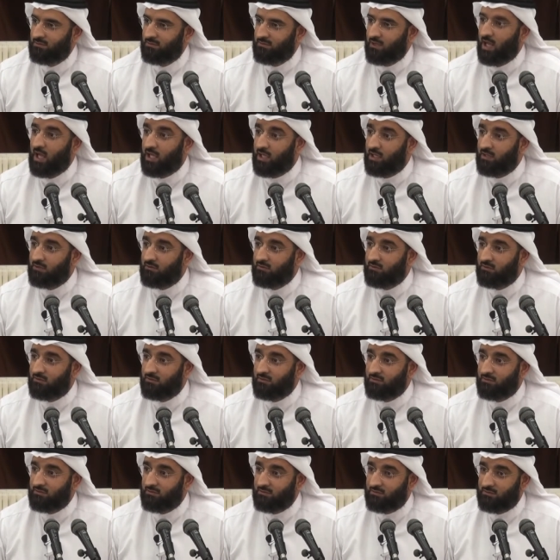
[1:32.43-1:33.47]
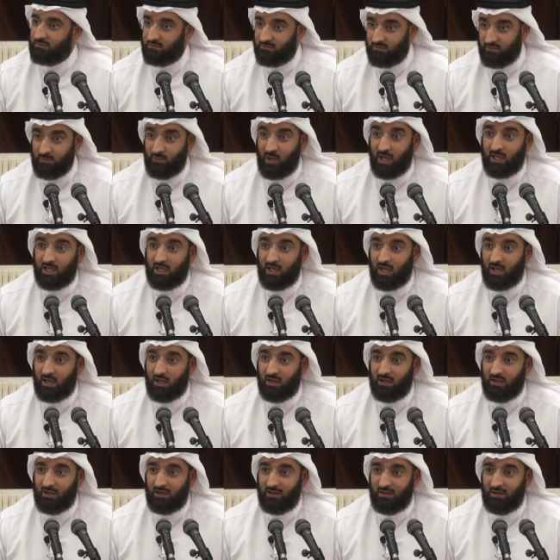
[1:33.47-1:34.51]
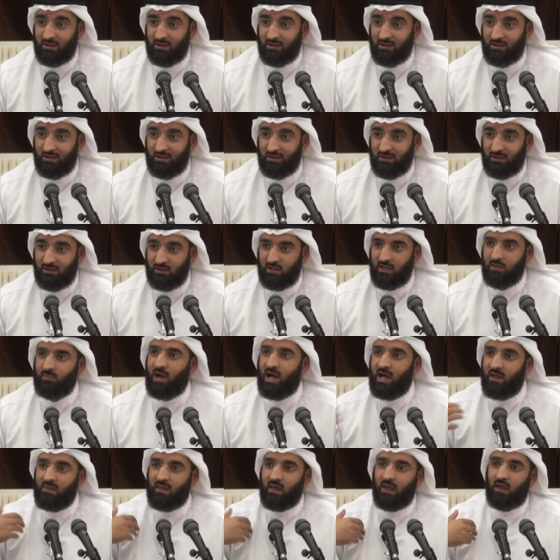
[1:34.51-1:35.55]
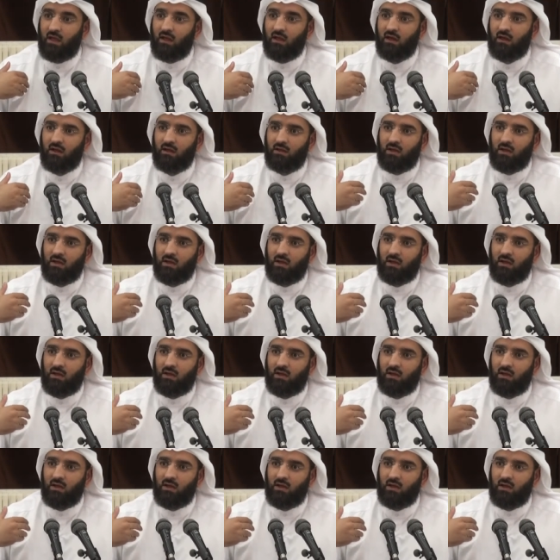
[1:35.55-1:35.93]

أين في مكة لماذا؟